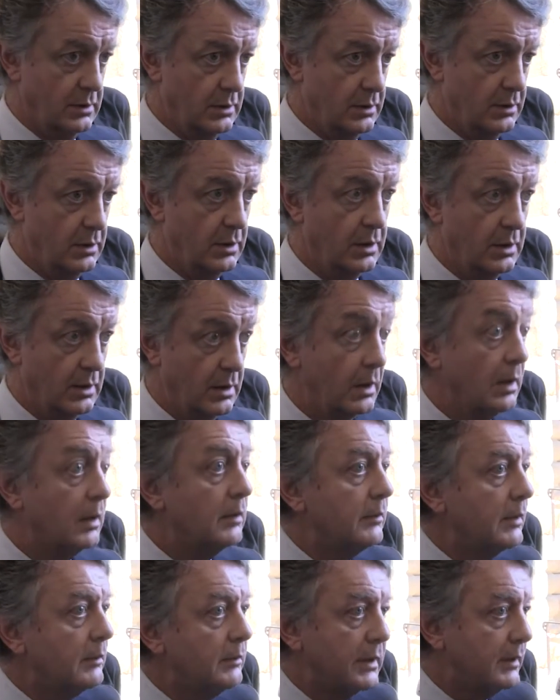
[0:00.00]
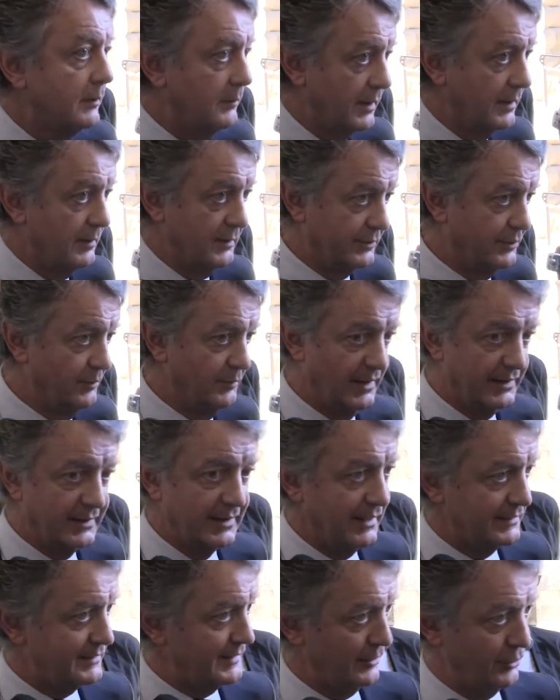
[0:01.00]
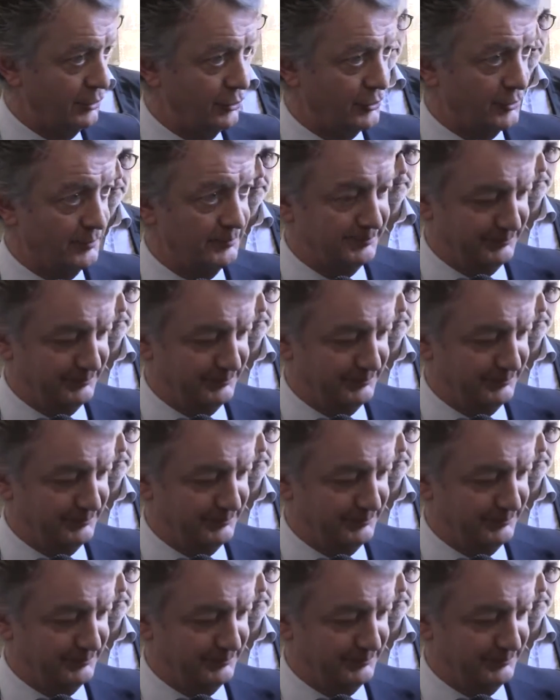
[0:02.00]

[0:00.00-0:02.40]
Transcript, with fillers: con il Ministro. Vabbè, domandate a loro,